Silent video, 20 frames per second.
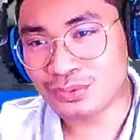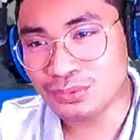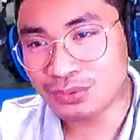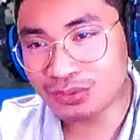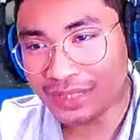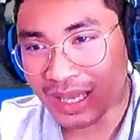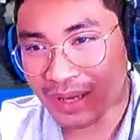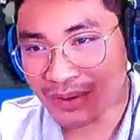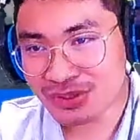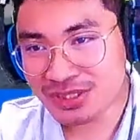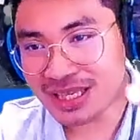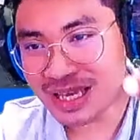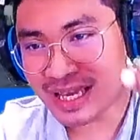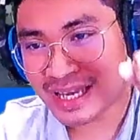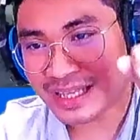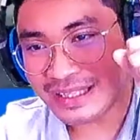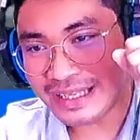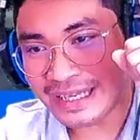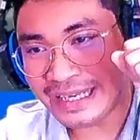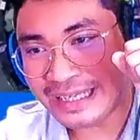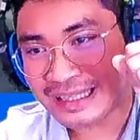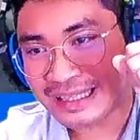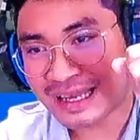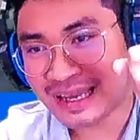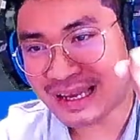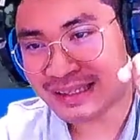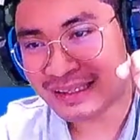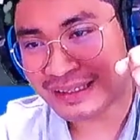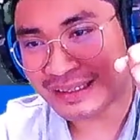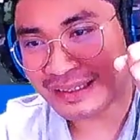
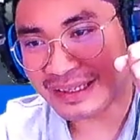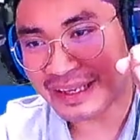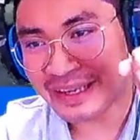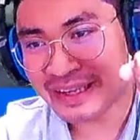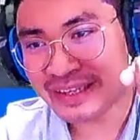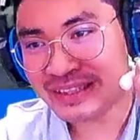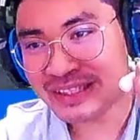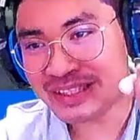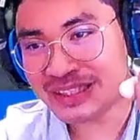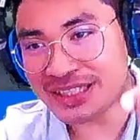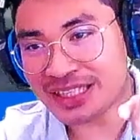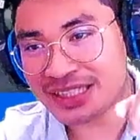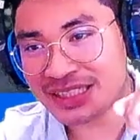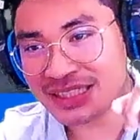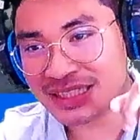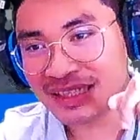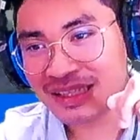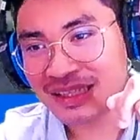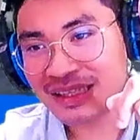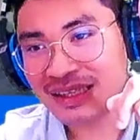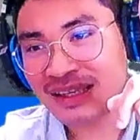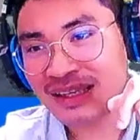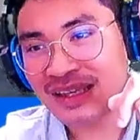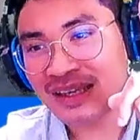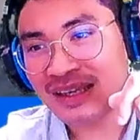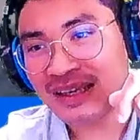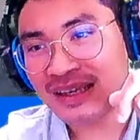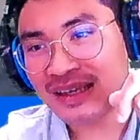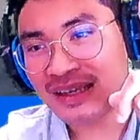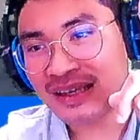
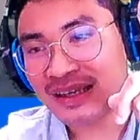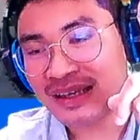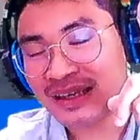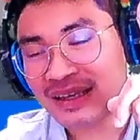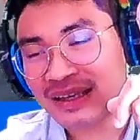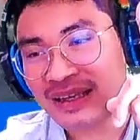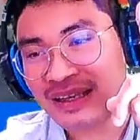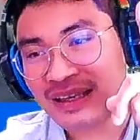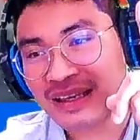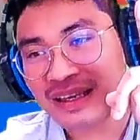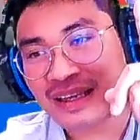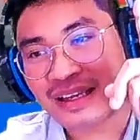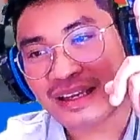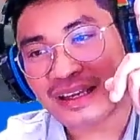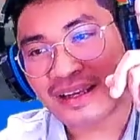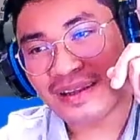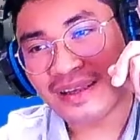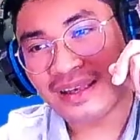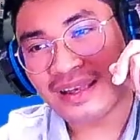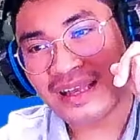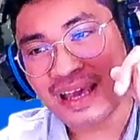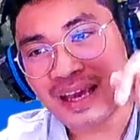2,886